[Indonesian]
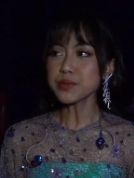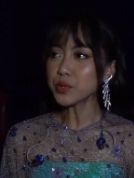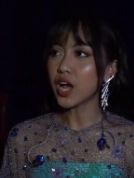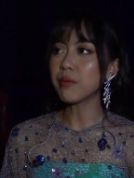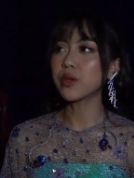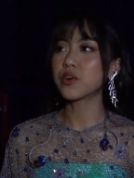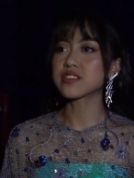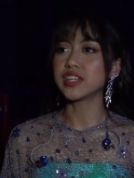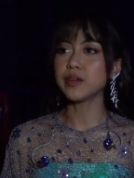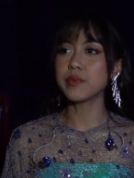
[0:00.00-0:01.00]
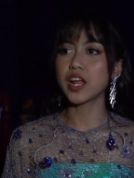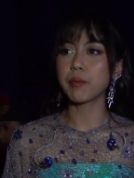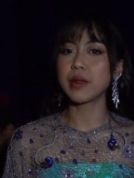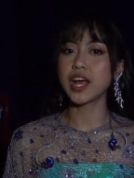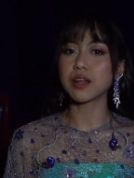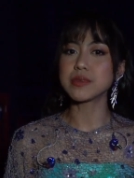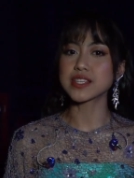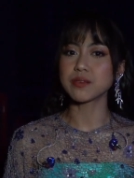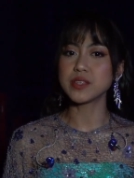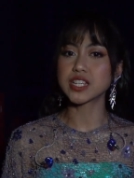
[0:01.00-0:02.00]
semoga Mi Awards ini benar-benar bisa
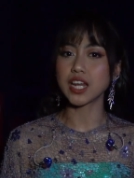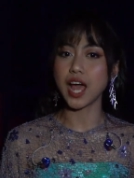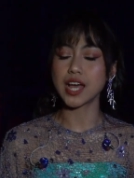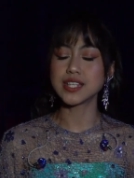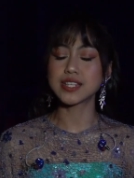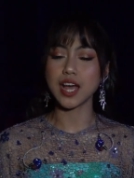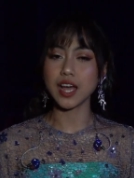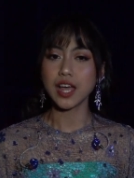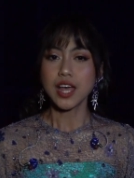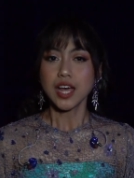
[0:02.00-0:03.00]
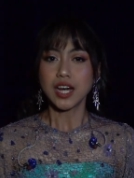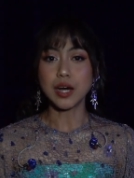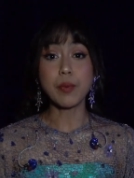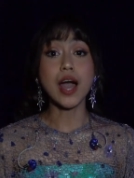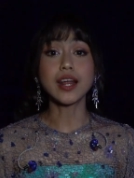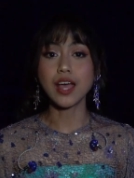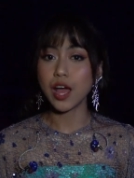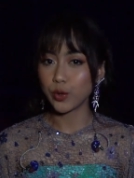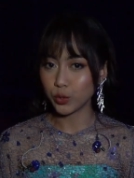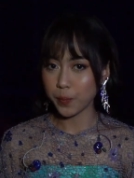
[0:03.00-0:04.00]
menjadi ajang uh,
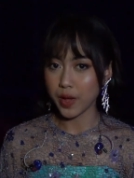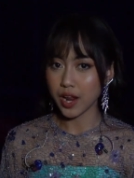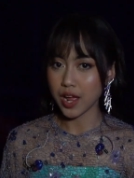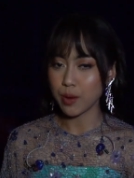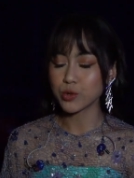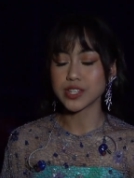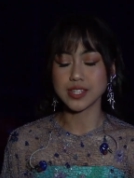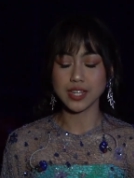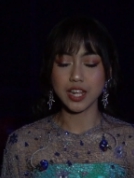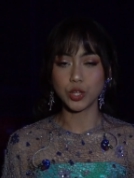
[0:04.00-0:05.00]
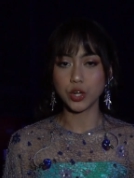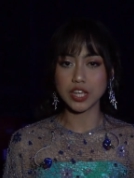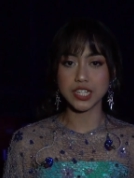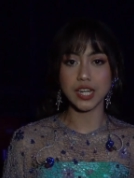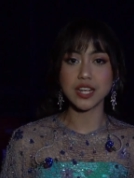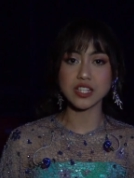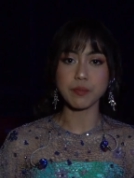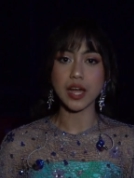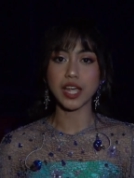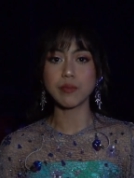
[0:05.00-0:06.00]
penghargaan untuk para musisi di Indonesia dan
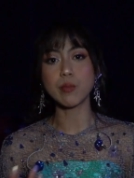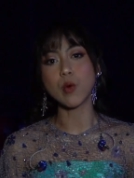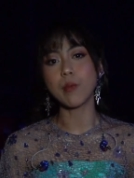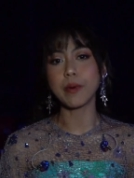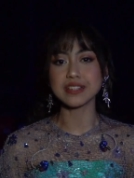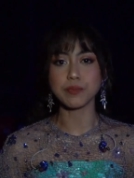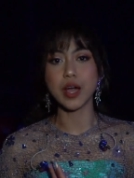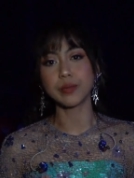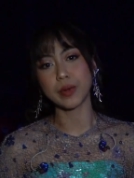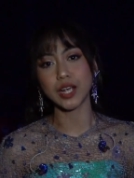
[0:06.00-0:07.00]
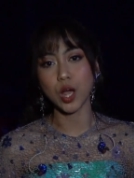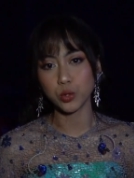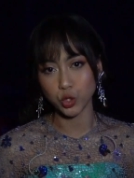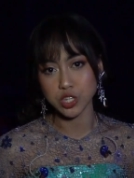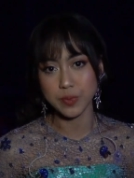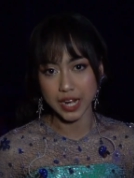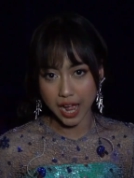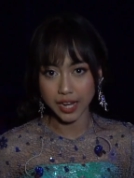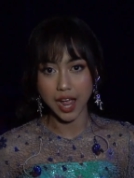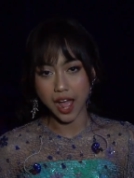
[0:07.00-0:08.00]
semakin memupas semangat mereka untuk terus
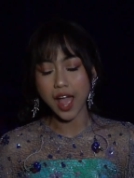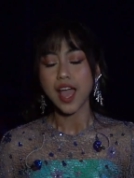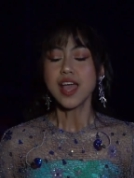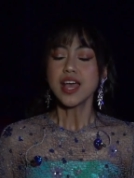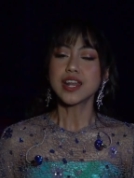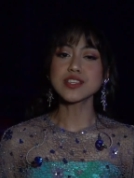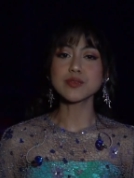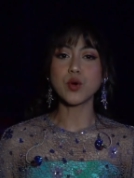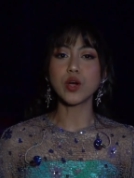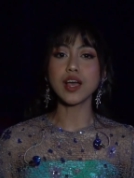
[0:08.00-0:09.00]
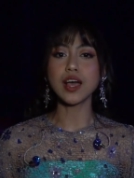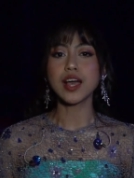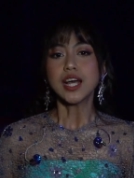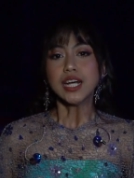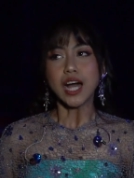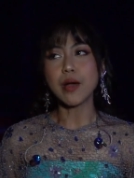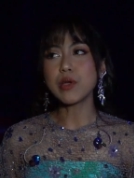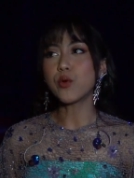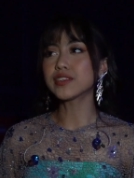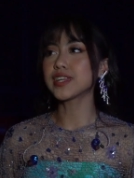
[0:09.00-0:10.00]
berkarya. Dan semoga Ami eh,
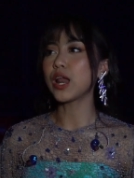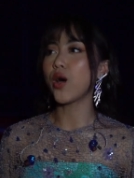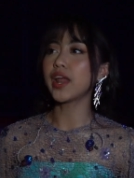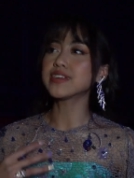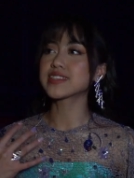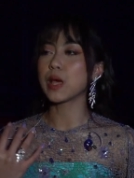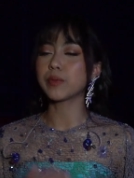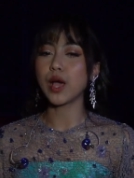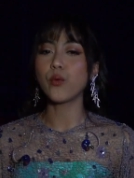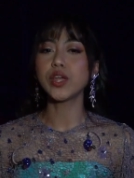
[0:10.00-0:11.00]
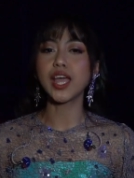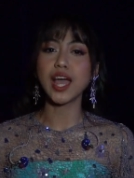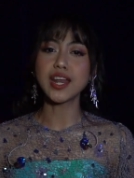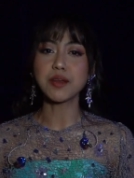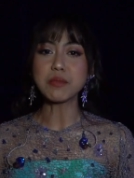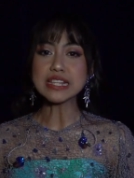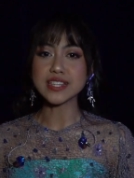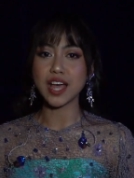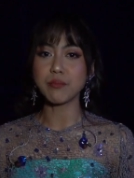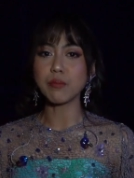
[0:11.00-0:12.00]
Awards selalu ada setiap tahunnya dan
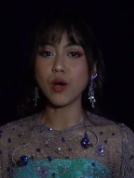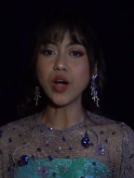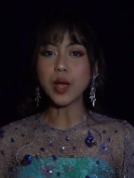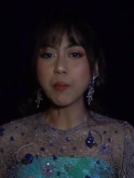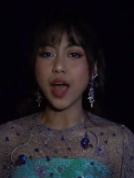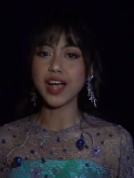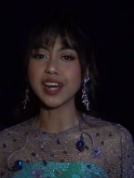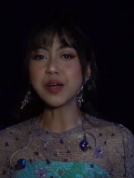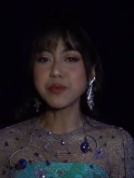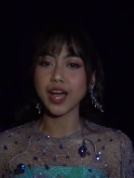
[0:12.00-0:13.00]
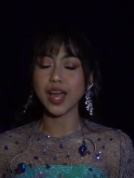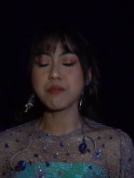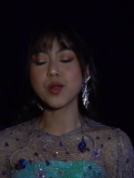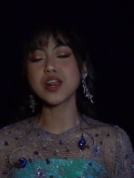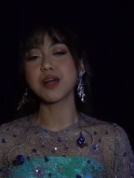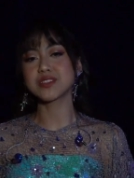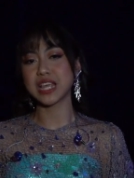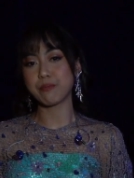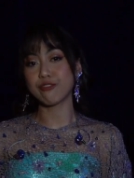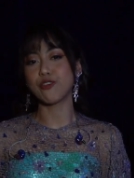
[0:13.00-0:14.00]
bisa membawa gebrakan-gebrakan baru dalam
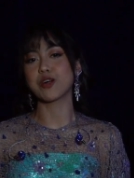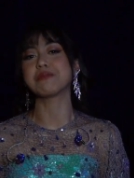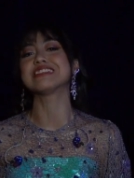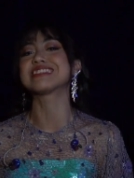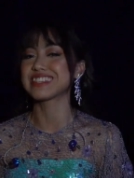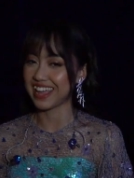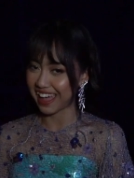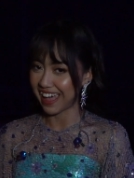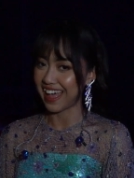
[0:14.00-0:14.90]
setiap performance-nya.